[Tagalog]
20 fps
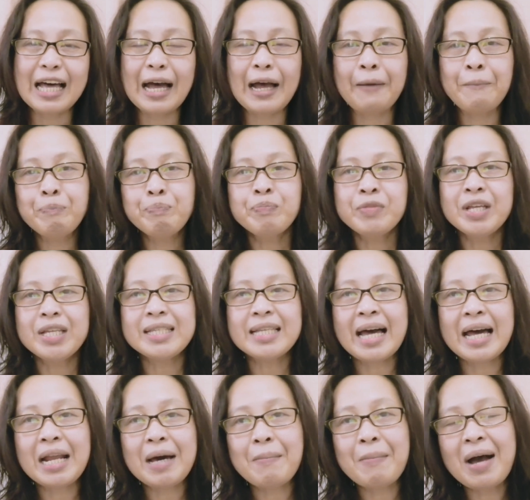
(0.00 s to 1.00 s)
Ah,
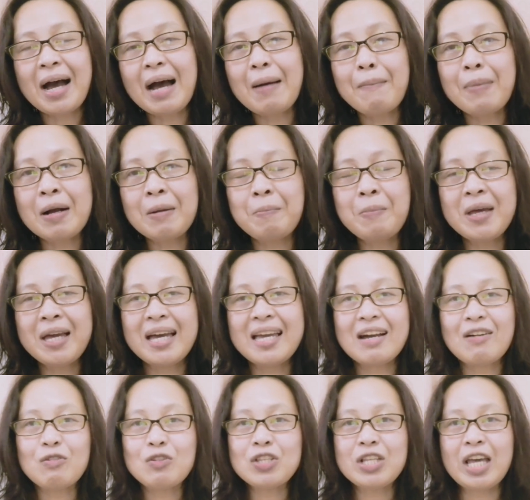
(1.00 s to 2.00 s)
sana makapagbigay
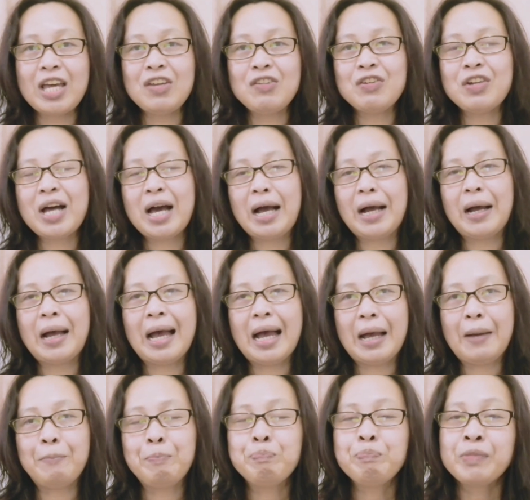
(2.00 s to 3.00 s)
ako sa inyo ng uh,